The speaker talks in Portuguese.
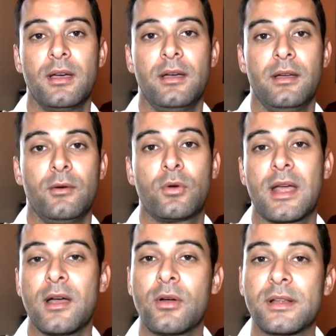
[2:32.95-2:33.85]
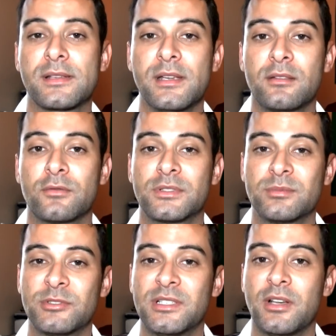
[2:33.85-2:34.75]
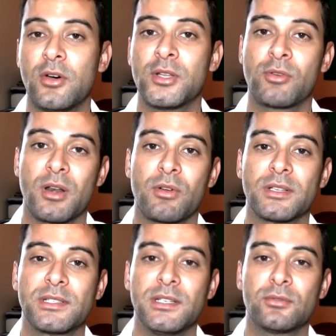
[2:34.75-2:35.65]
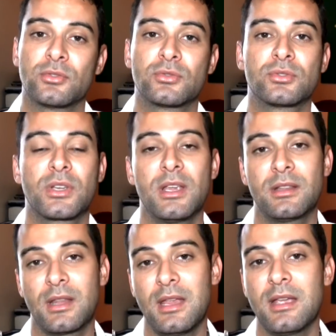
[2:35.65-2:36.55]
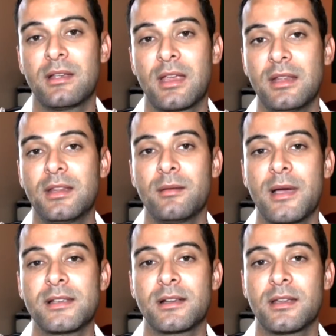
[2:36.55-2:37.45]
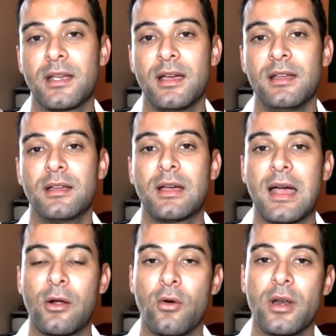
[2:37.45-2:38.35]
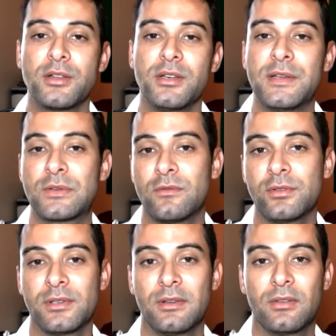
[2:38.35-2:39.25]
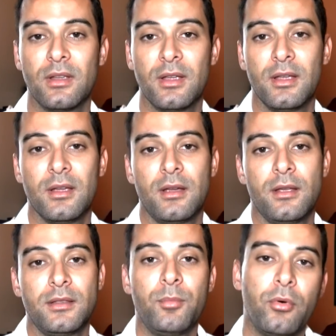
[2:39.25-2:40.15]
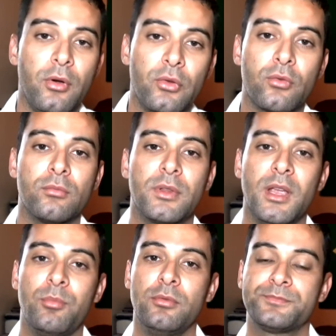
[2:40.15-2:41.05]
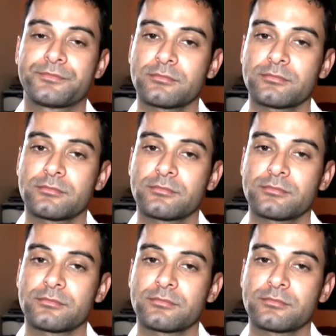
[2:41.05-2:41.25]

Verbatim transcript: é, o canal crescendo, vocês mantendo a ordem o canal crescendo, quem tem, quem tem mais a ganhar agora de início é vocês. Depois, com o tempo,